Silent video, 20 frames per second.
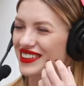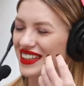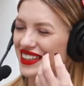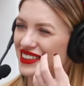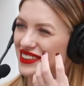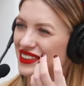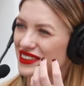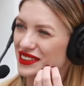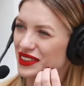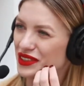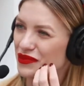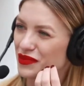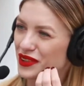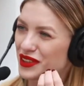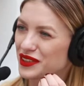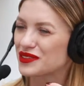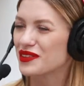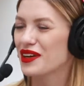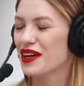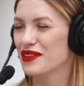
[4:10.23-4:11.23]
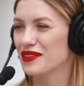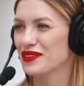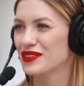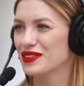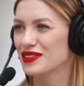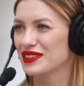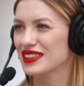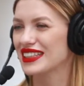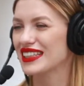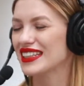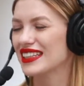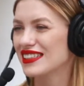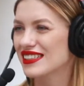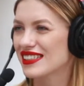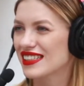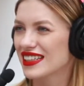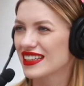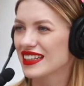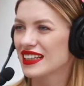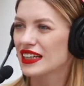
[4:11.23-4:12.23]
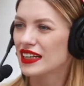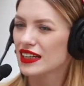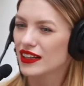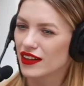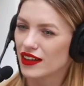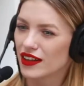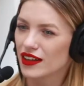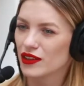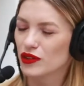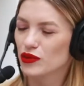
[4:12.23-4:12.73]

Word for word: как это сказать, присваиваются, или же э,